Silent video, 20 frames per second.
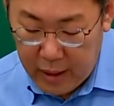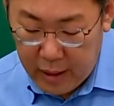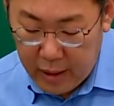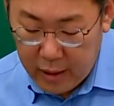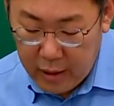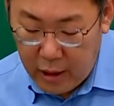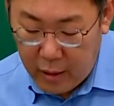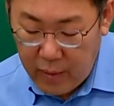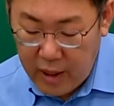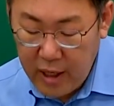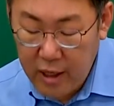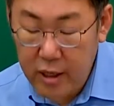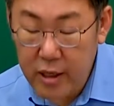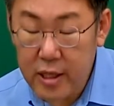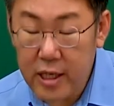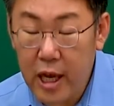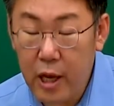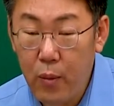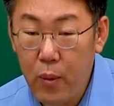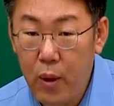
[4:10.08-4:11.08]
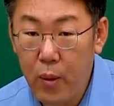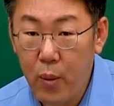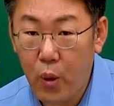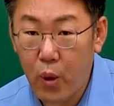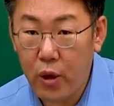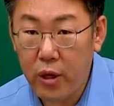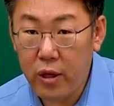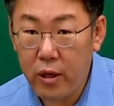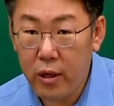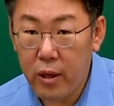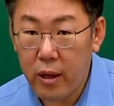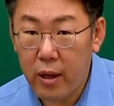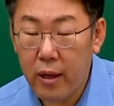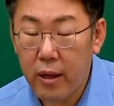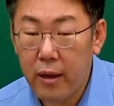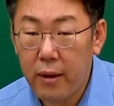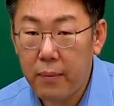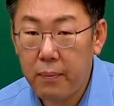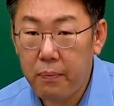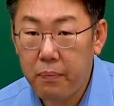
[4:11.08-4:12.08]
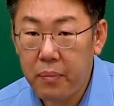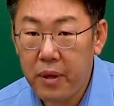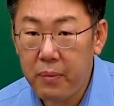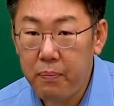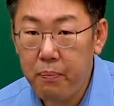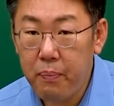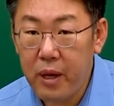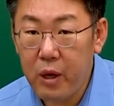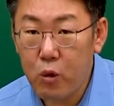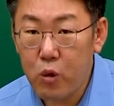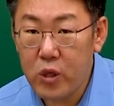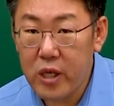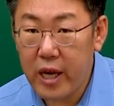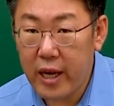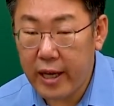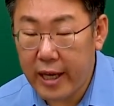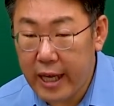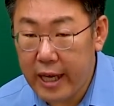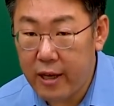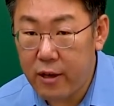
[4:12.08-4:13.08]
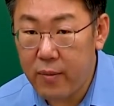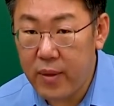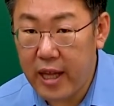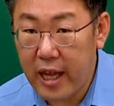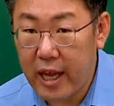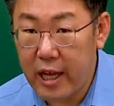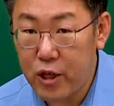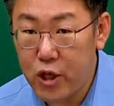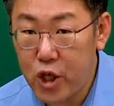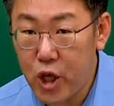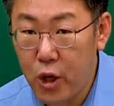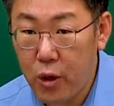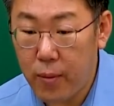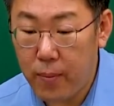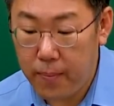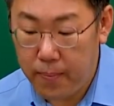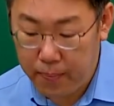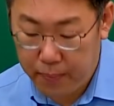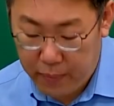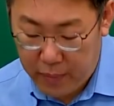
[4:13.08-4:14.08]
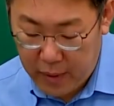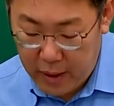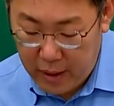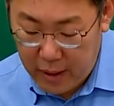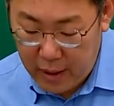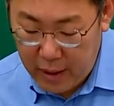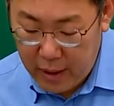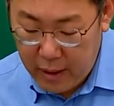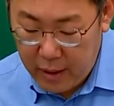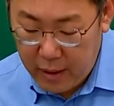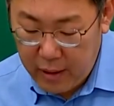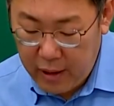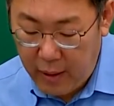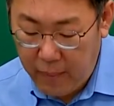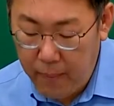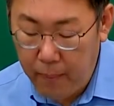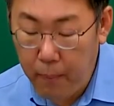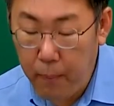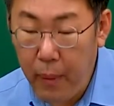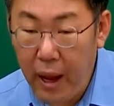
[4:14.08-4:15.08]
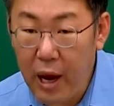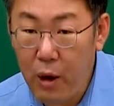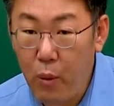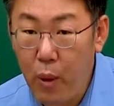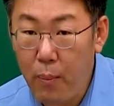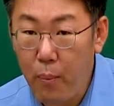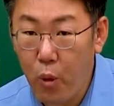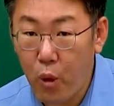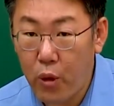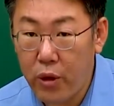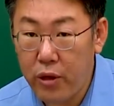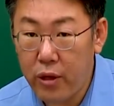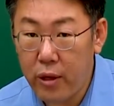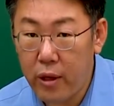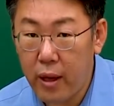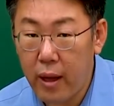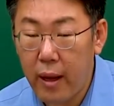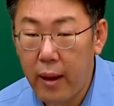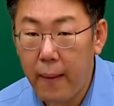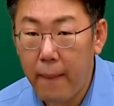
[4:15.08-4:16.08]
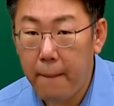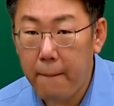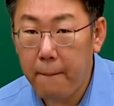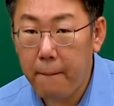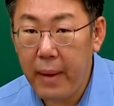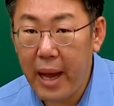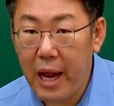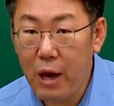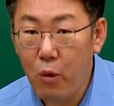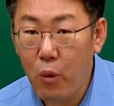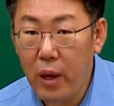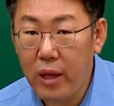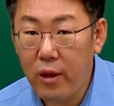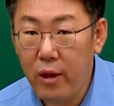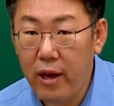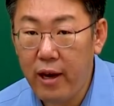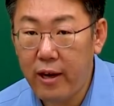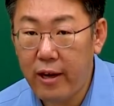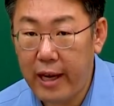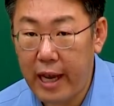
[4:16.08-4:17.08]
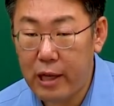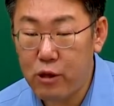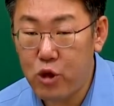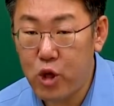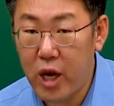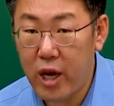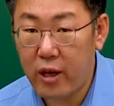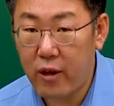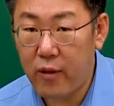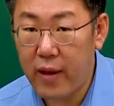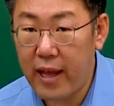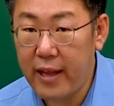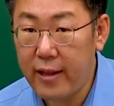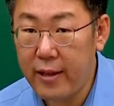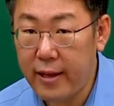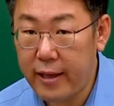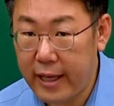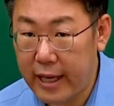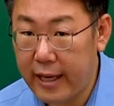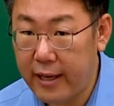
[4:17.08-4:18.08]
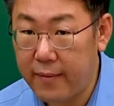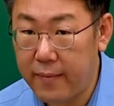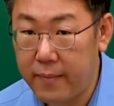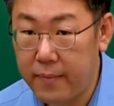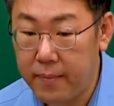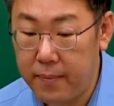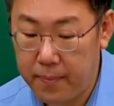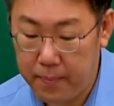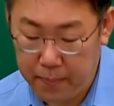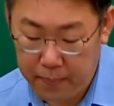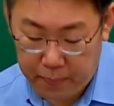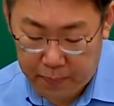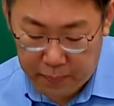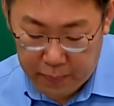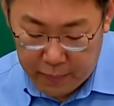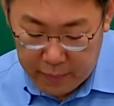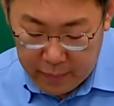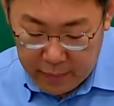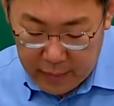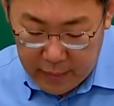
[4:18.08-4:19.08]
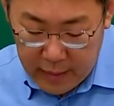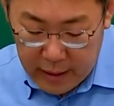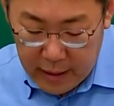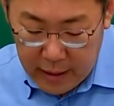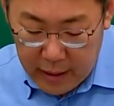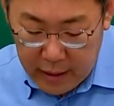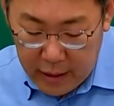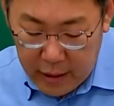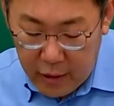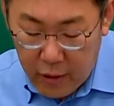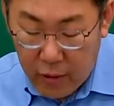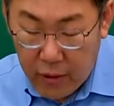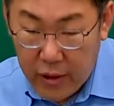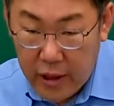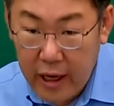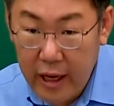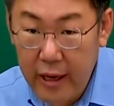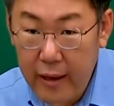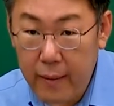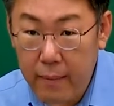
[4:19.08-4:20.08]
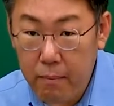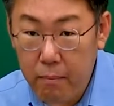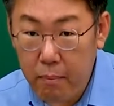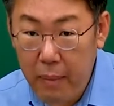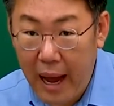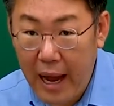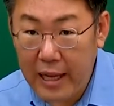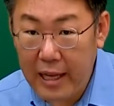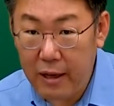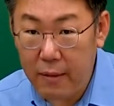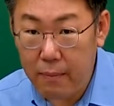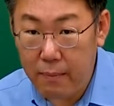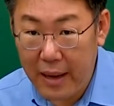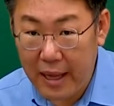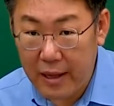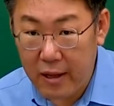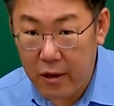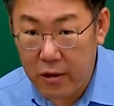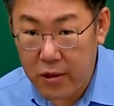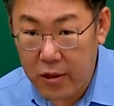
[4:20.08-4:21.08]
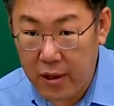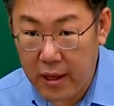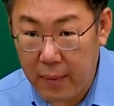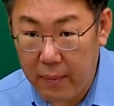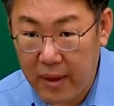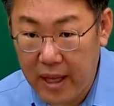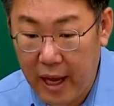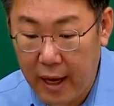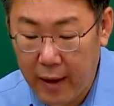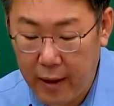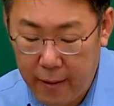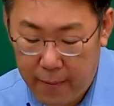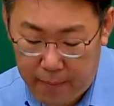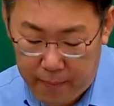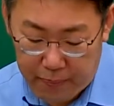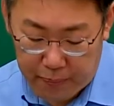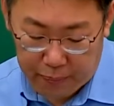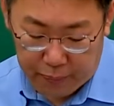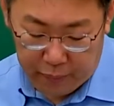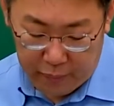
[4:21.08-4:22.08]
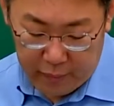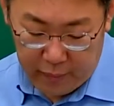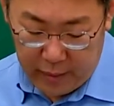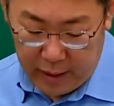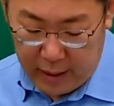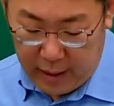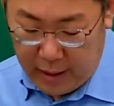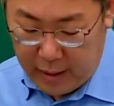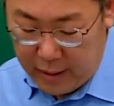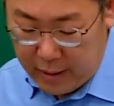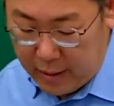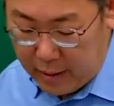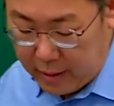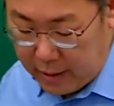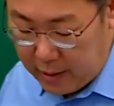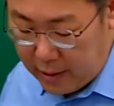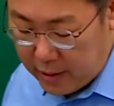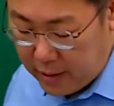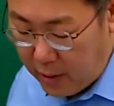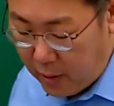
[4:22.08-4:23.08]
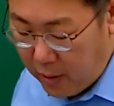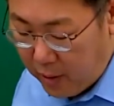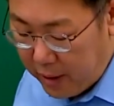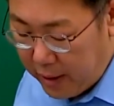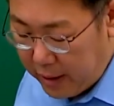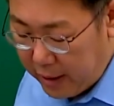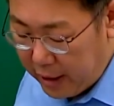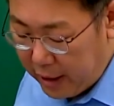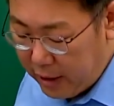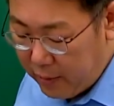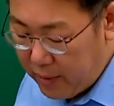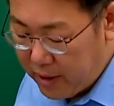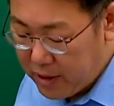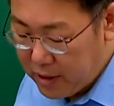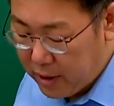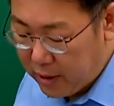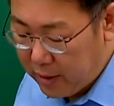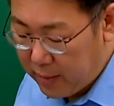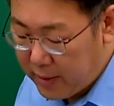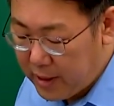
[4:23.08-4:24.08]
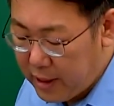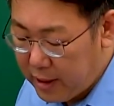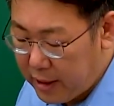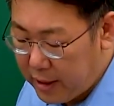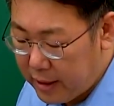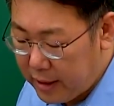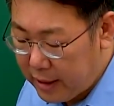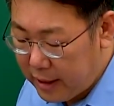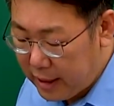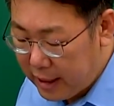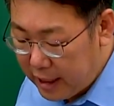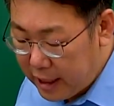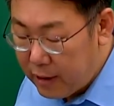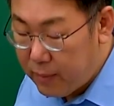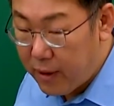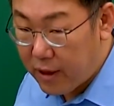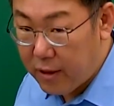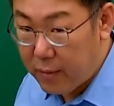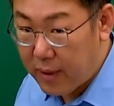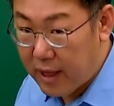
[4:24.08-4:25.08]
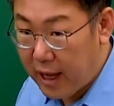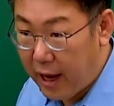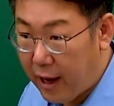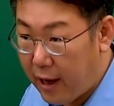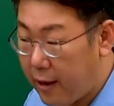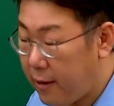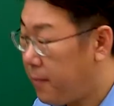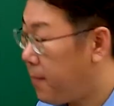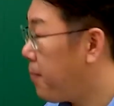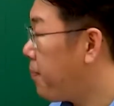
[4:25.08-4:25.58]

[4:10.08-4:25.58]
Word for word: 그 다음에 제비보는 빈민구제 기금이 되겠죠. 그 다음 팔관보는 팔관회를 개최하기 위한 기금. 이런 것들이 많이 만들어졌답니다. 그래서 2번 정답은 2번입니다.